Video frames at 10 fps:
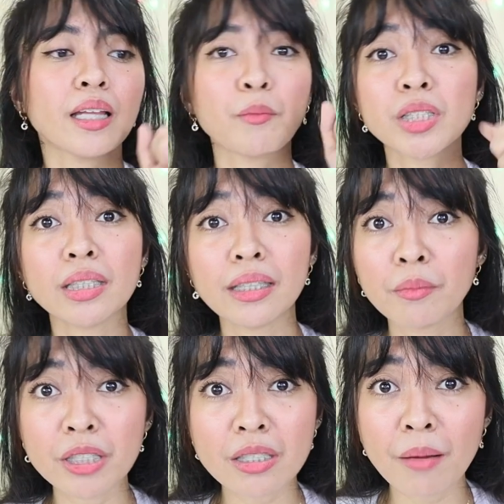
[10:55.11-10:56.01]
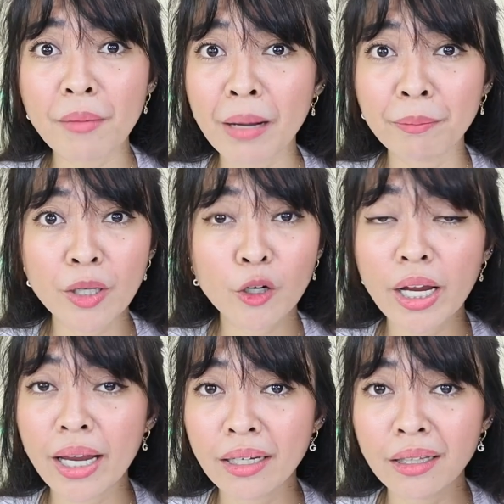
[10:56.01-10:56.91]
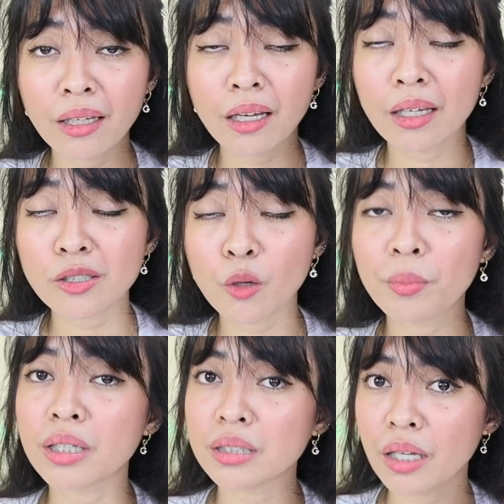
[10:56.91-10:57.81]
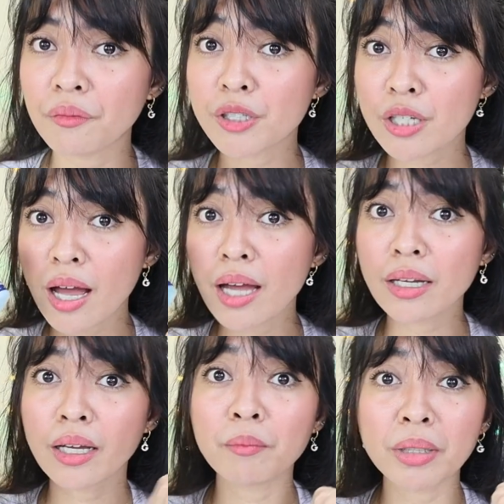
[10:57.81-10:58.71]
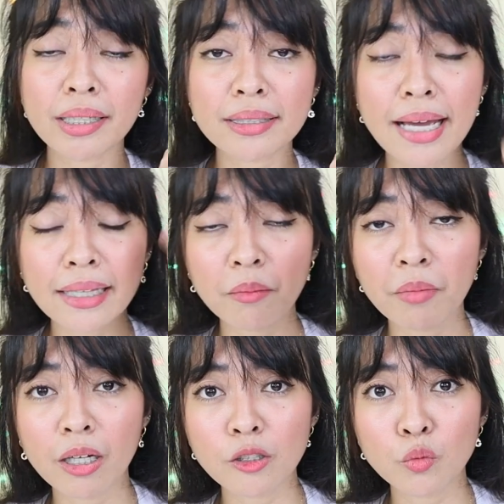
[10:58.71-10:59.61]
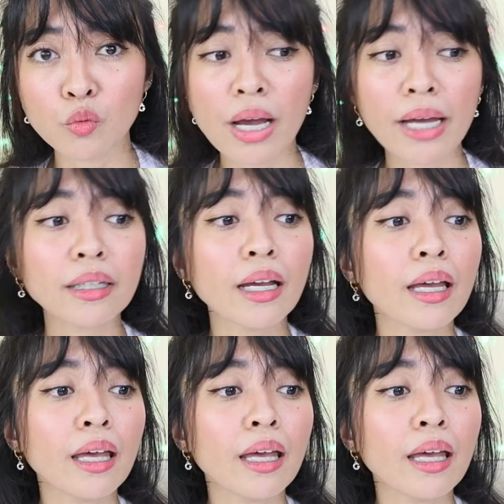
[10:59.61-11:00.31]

Tapos hindi naman siya mahapde or anything kaya sobrang safe siya na gamitin sa ating mga sugat.